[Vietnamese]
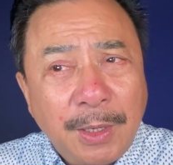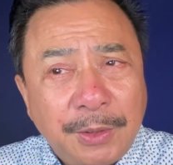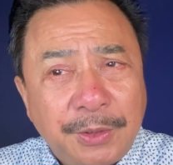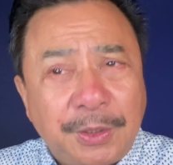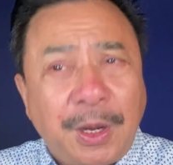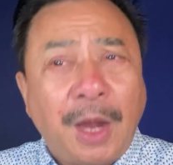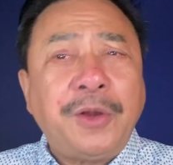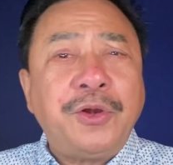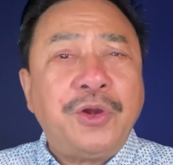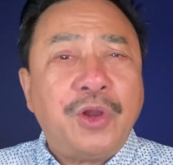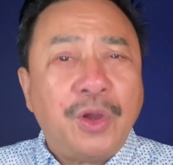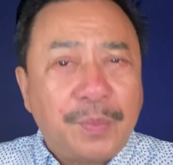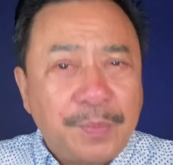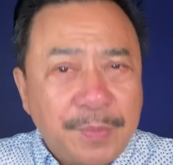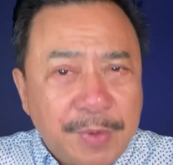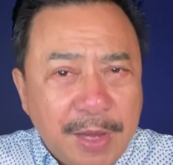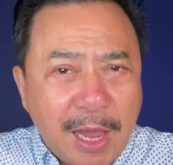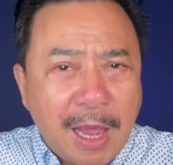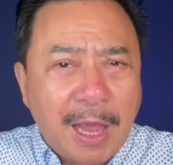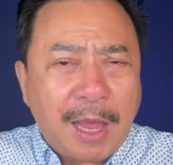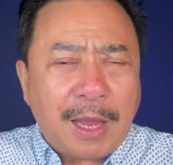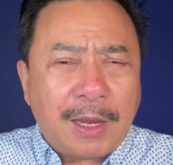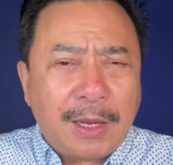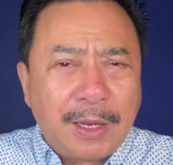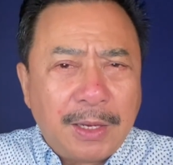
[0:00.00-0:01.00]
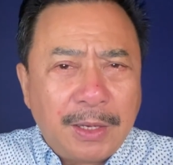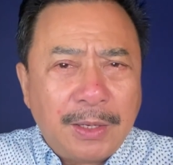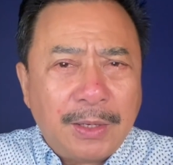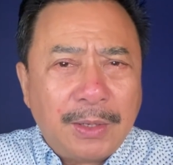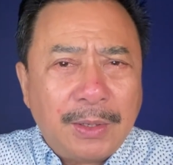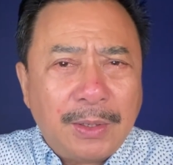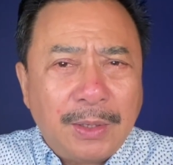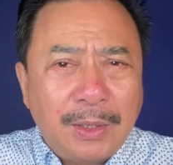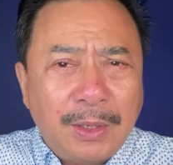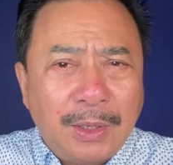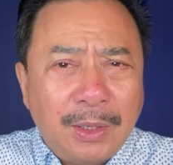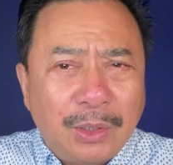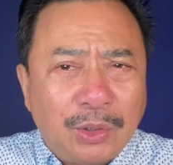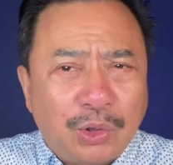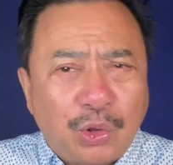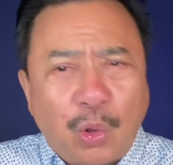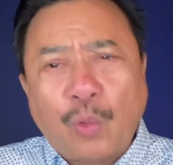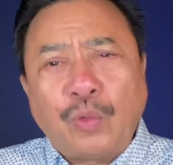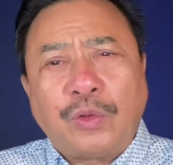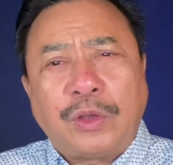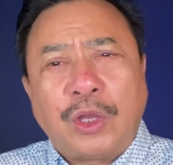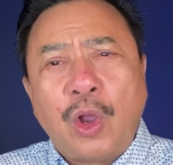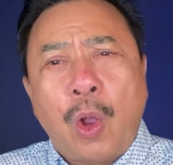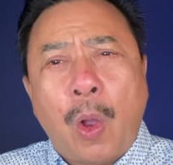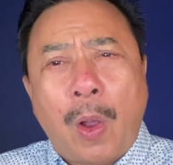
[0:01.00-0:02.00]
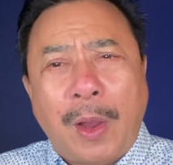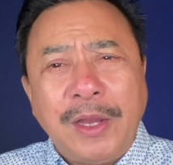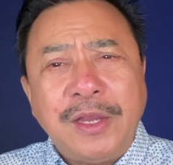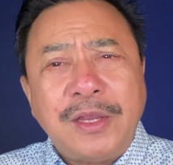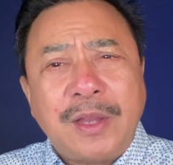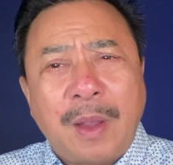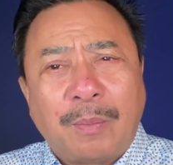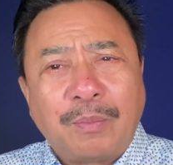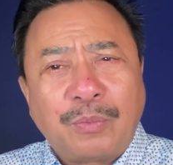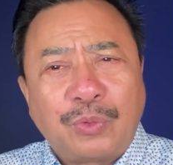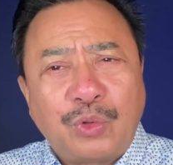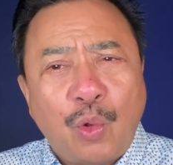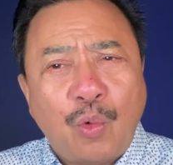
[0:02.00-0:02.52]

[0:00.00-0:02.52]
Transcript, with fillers: Trên đường về, tôi tự hỏi dòng